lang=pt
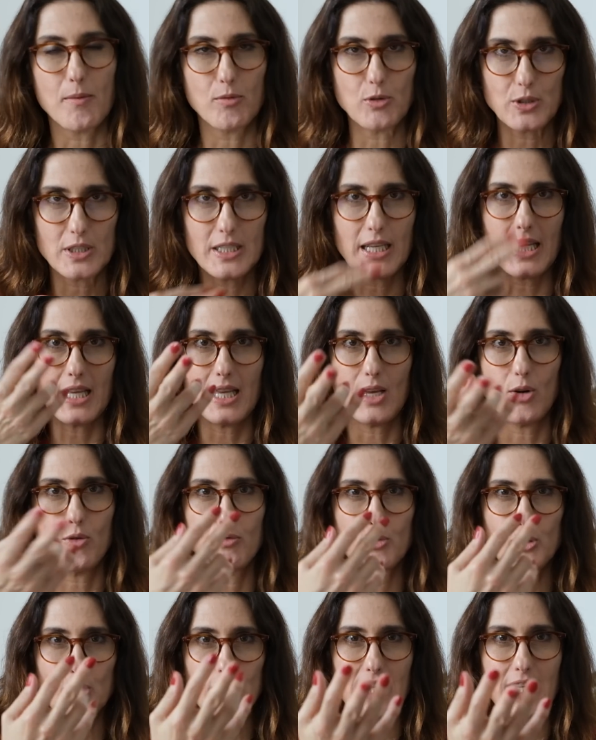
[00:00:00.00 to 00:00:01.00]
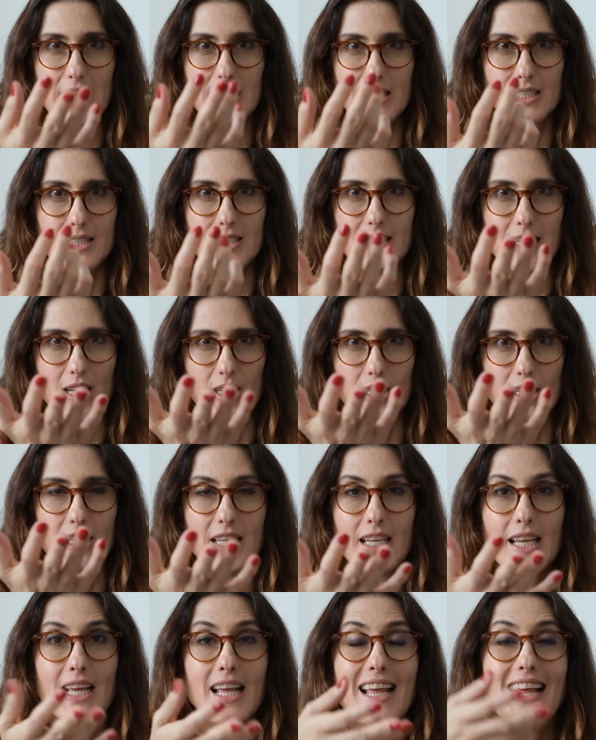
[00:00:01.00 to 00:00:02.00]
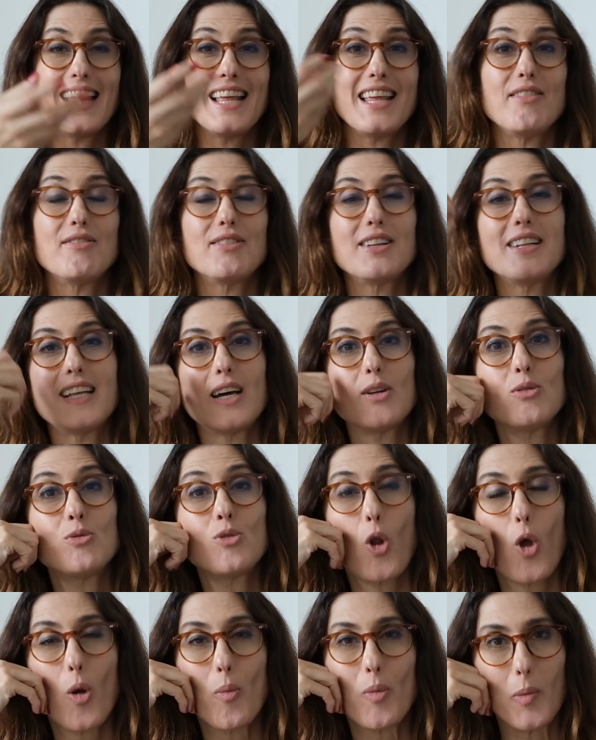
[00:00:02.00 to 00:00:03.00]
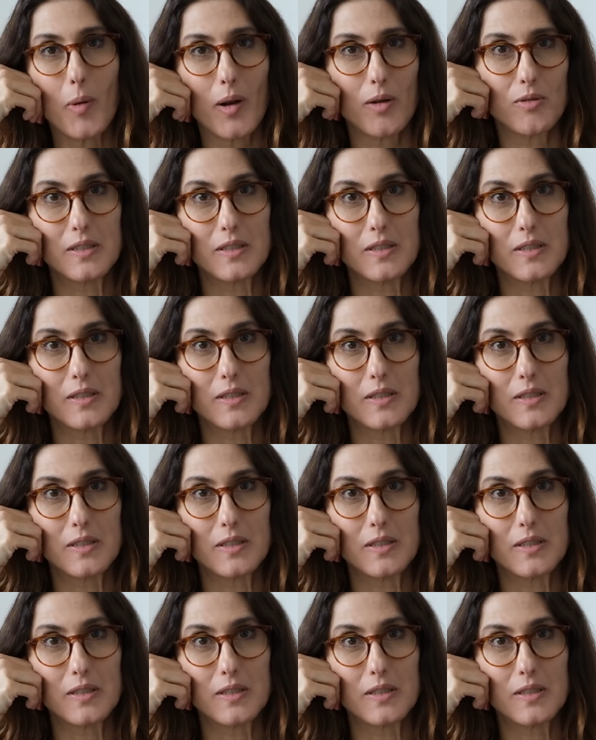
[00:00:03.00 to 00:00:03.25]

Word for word: Você e eu, vocês aqui, inventar um nome para